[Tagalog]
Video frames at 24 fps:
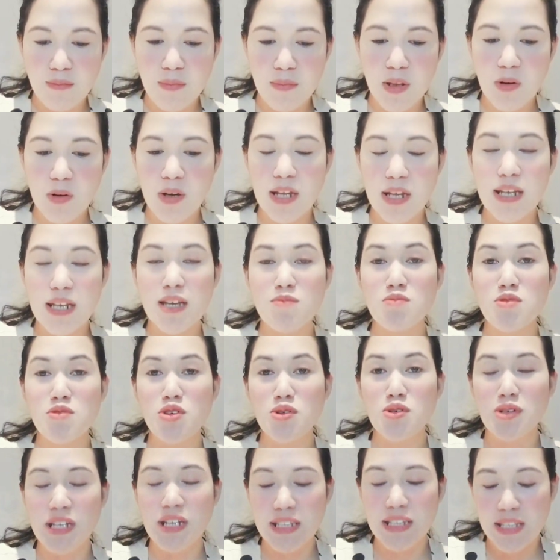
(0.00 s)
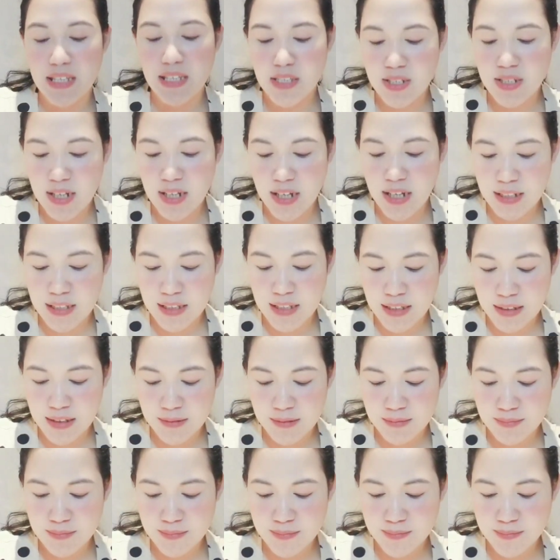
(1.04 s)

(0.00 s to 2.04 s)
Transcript: Pero alam mo yun, Ate Jackie,